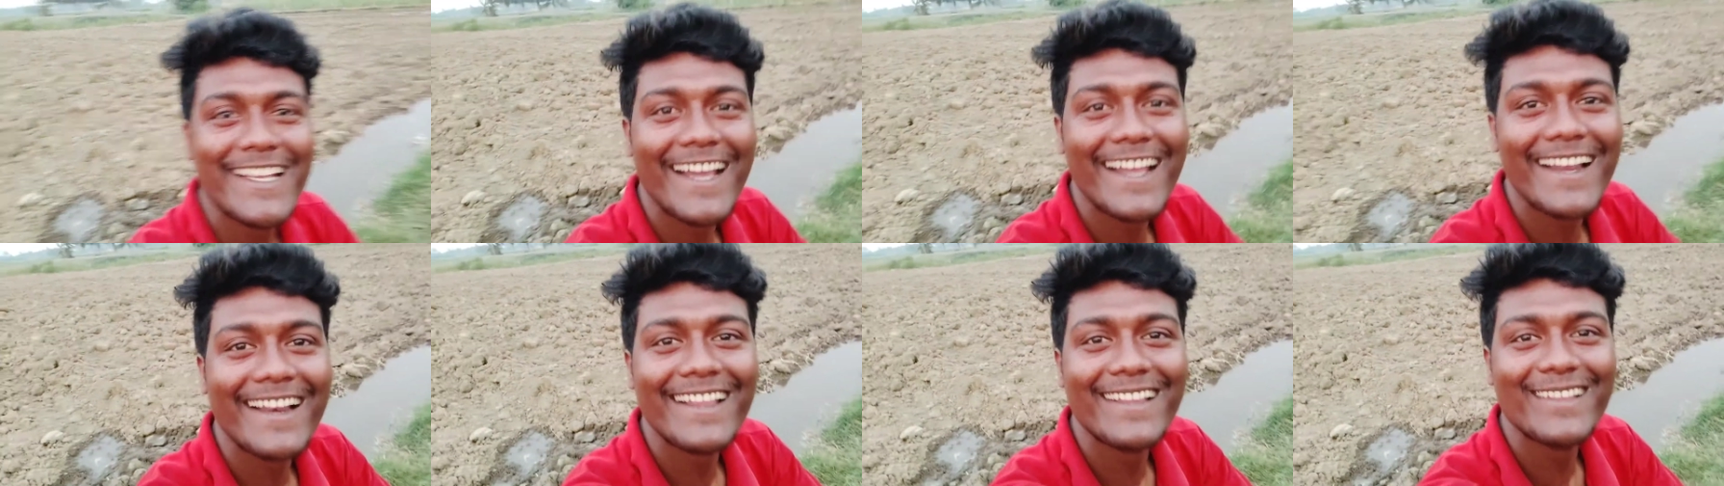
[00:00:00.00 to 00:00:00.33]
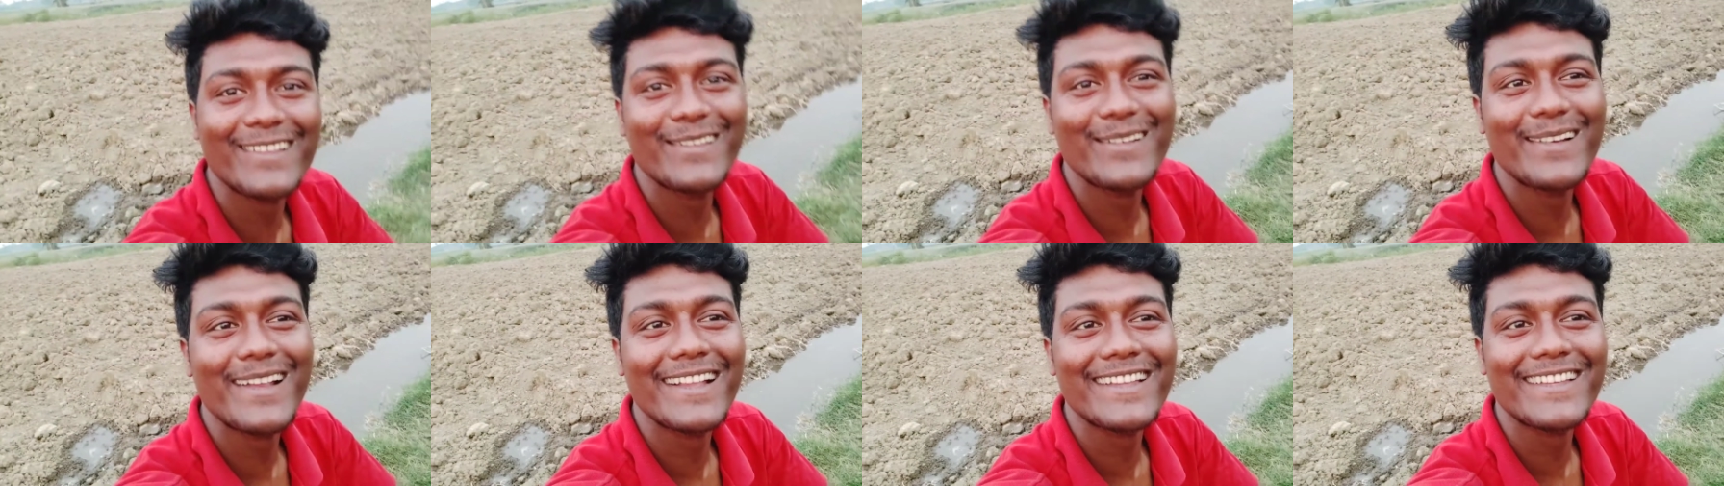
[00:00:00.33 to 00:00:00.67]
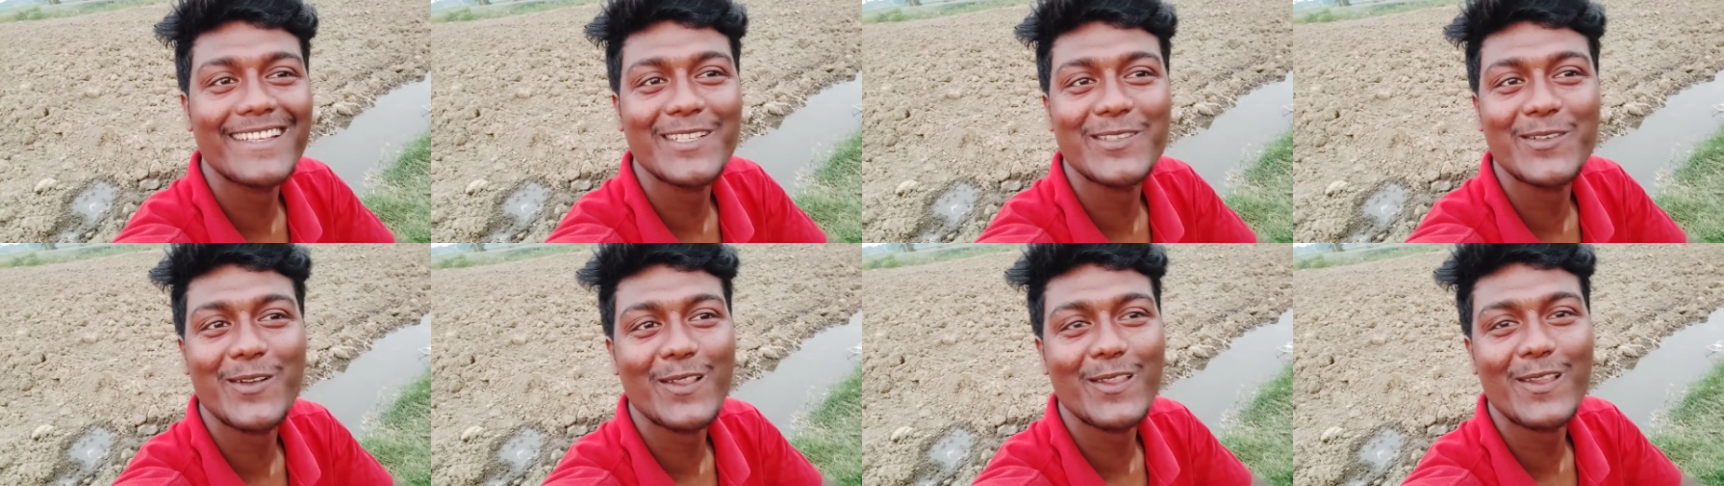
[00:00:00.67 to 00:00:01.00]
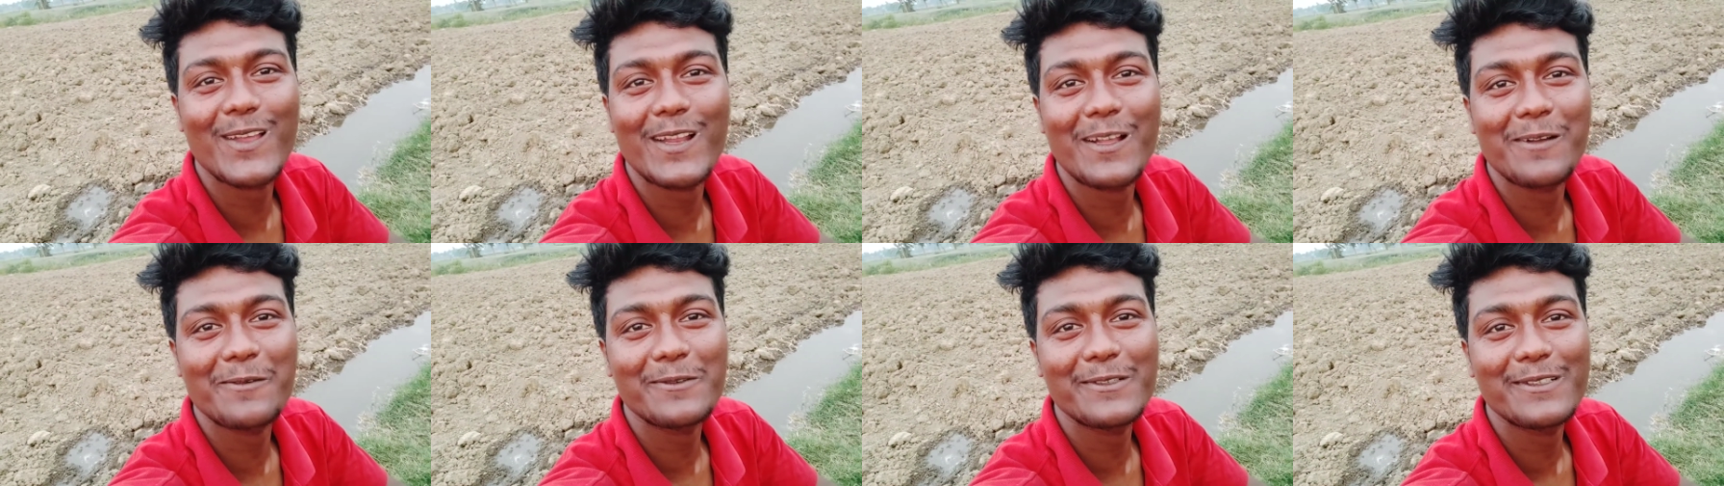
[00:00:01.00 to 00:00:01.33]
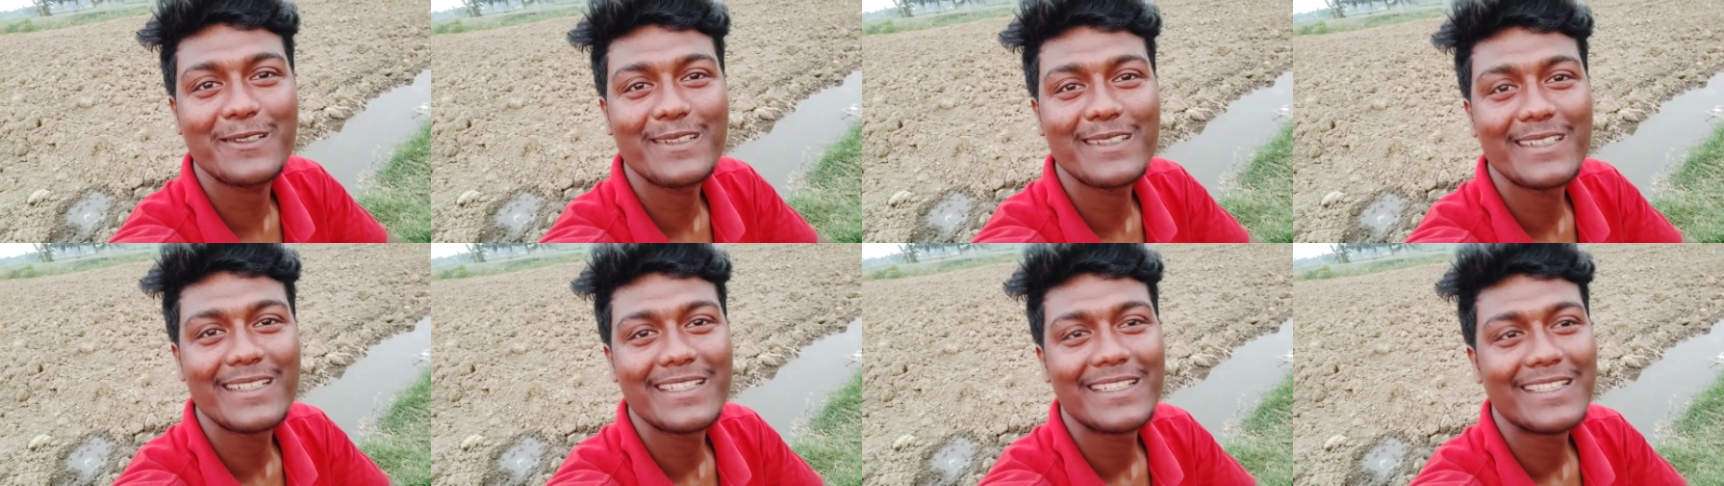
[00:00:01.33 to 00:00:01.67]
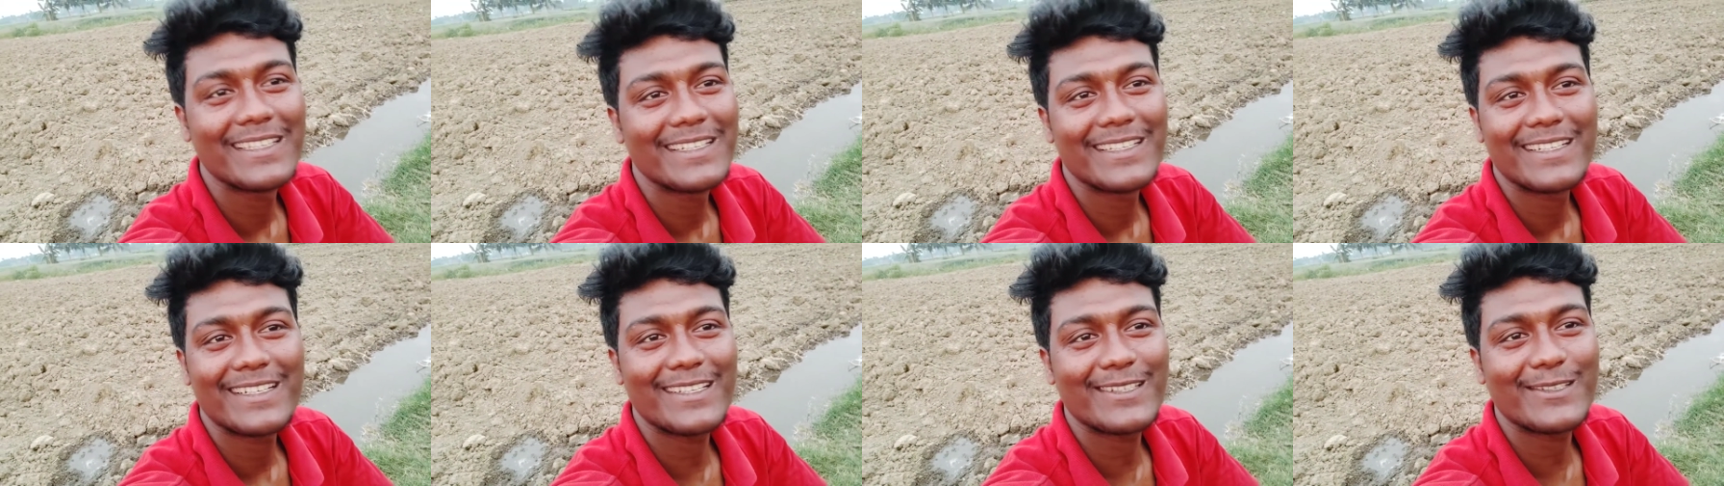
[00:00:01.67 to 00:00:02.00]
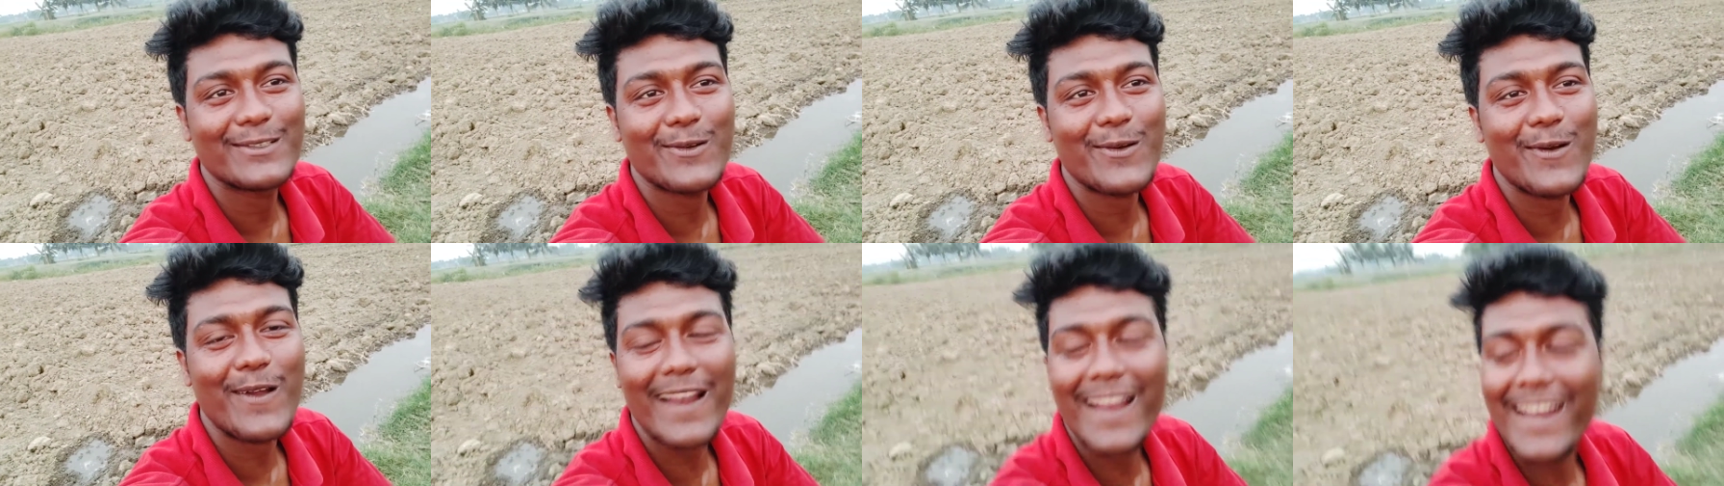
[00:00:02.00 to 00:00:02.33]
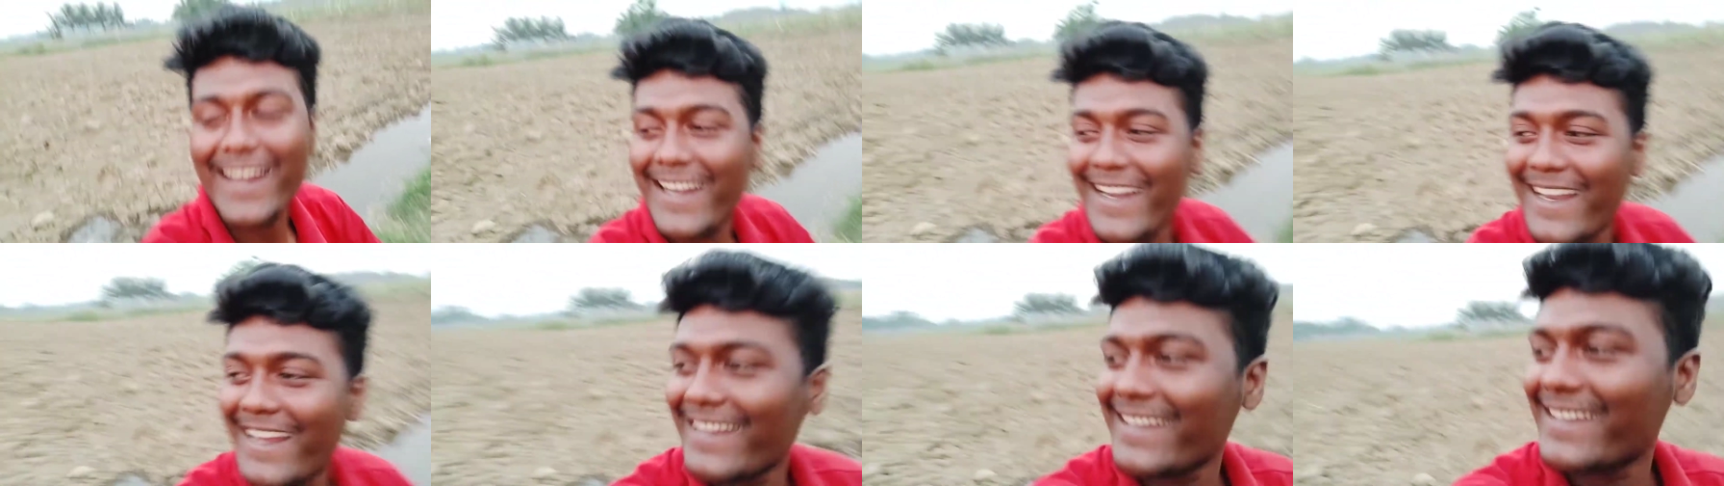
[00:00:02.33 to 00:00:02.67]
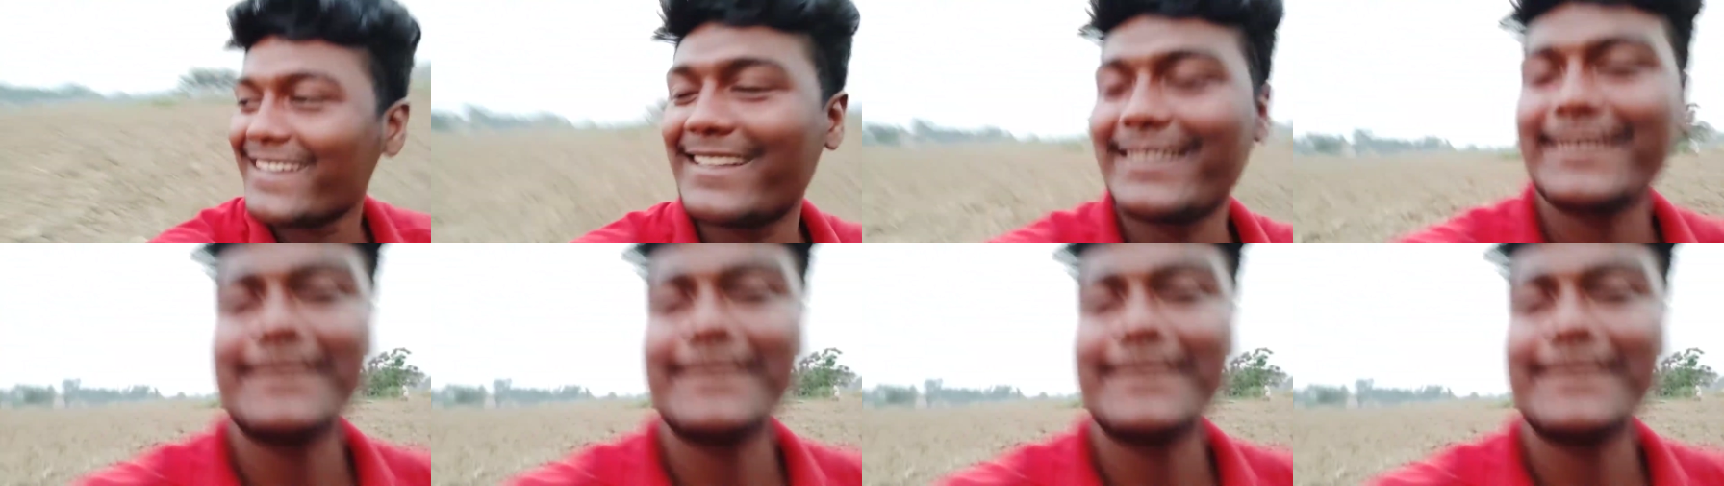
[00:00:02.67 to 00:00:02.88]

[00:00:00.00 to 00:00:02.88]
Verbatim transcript: সারাত ধরে আজকে জল ধরাবো কিছু করার নেই